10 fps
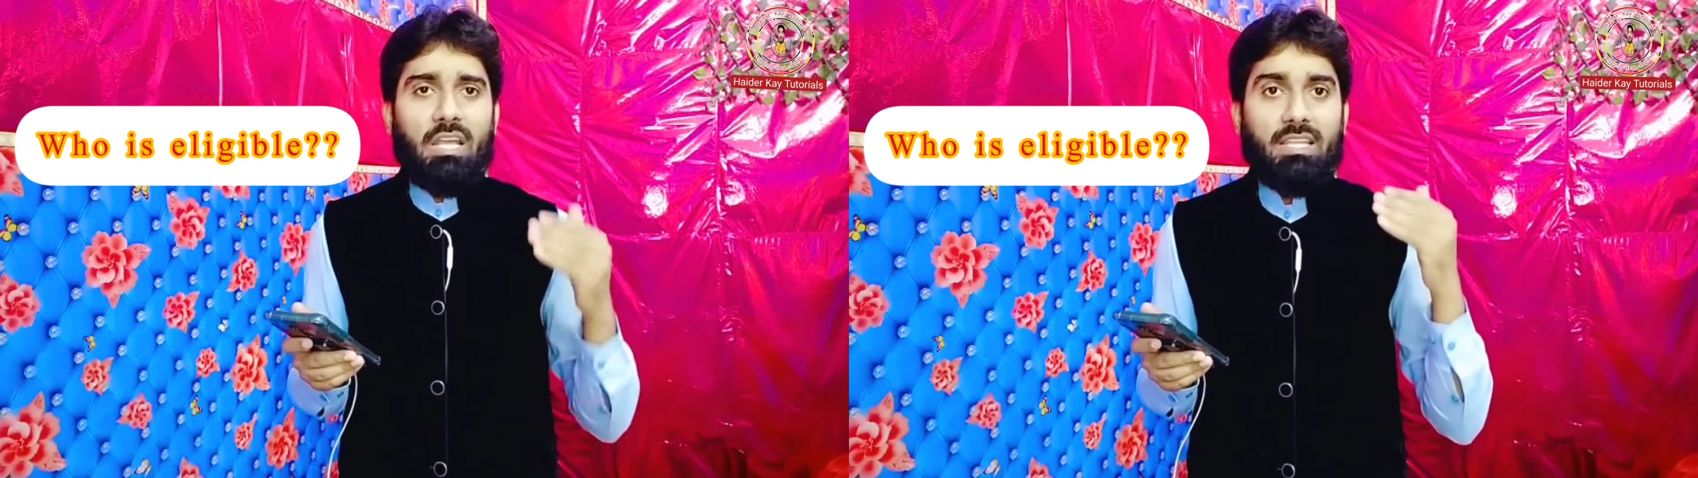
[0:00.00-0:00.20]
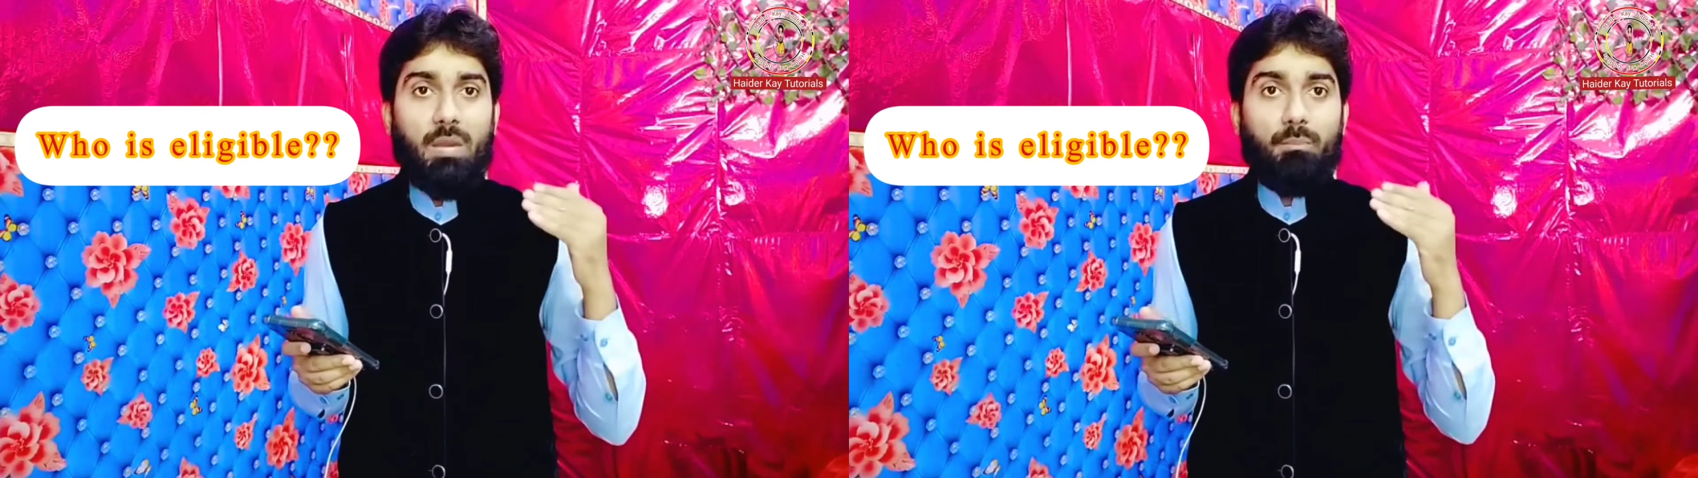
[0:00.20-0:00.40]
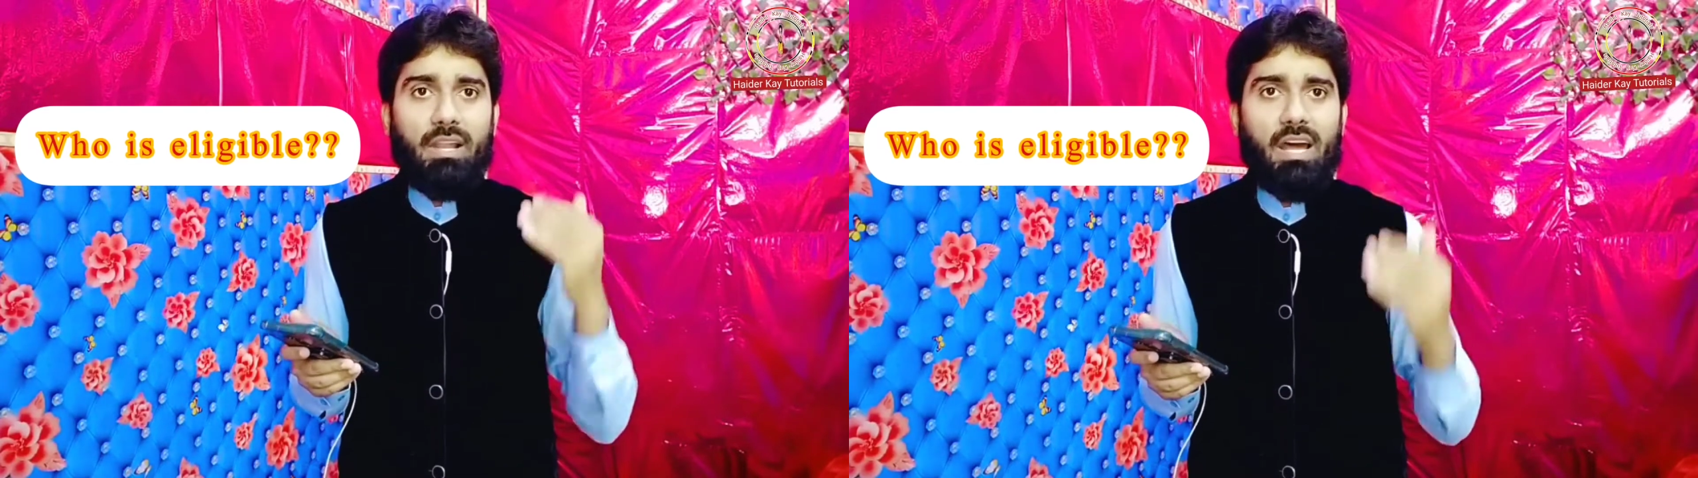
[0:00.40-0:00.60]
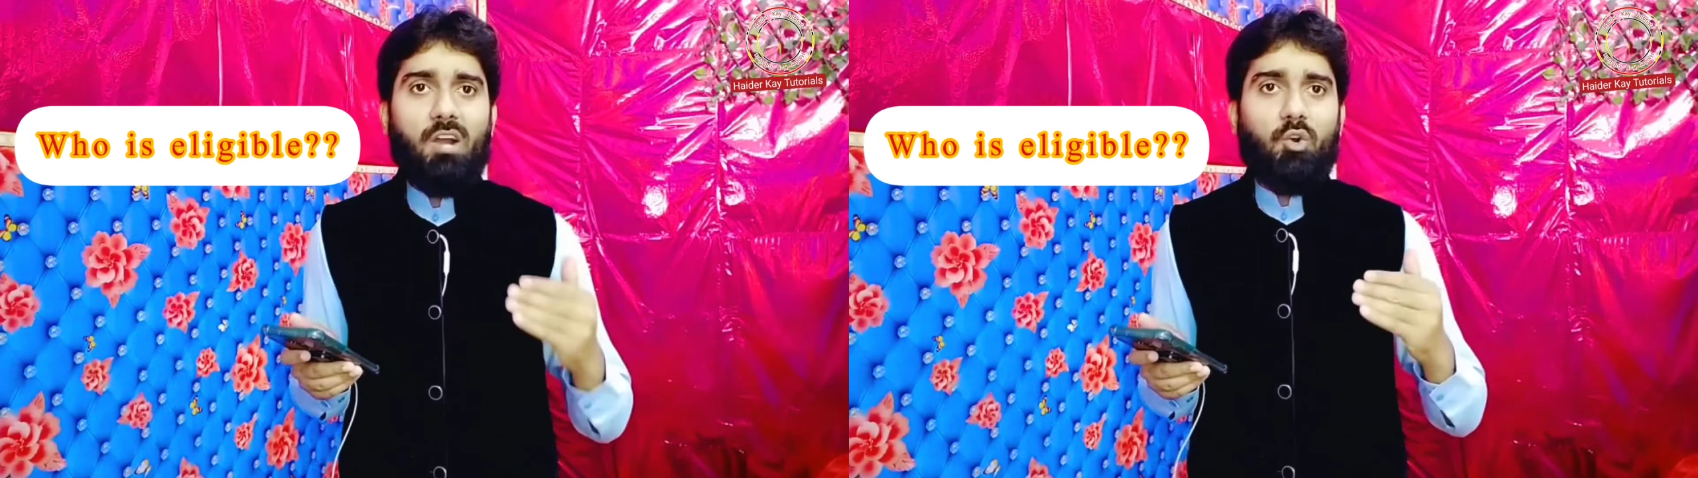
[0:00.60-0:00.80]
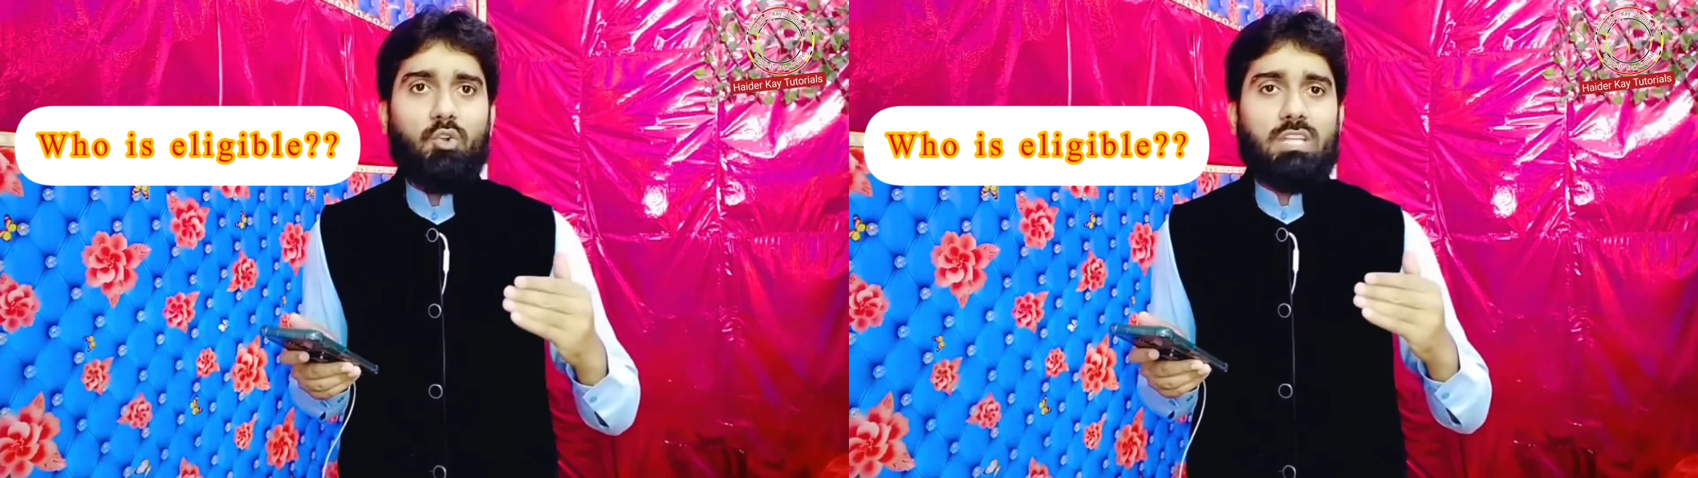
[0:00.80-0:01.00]
ये बना
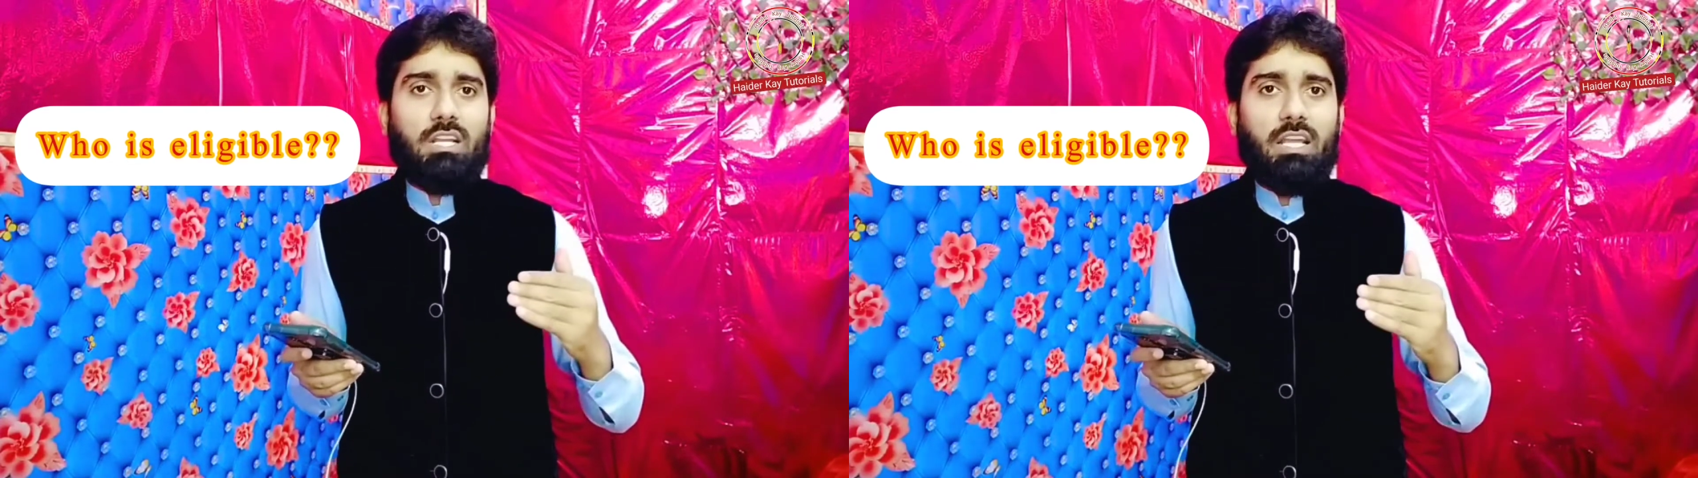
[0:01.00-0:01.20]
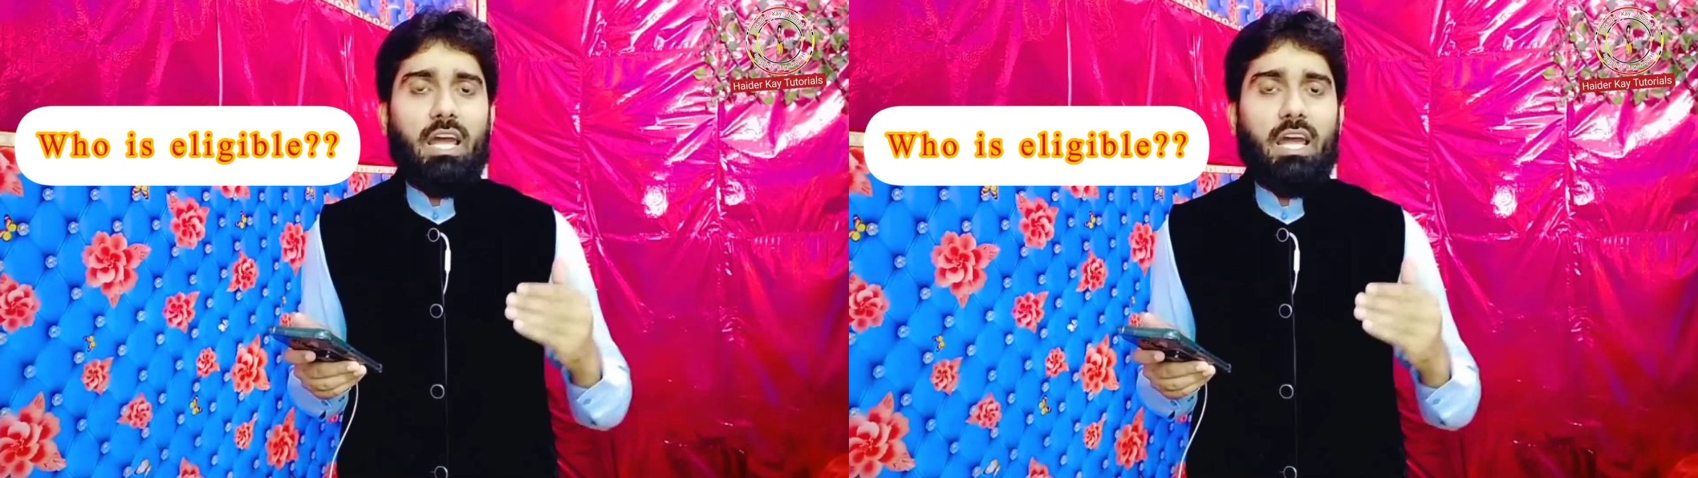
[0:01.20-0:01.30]
कौन सकता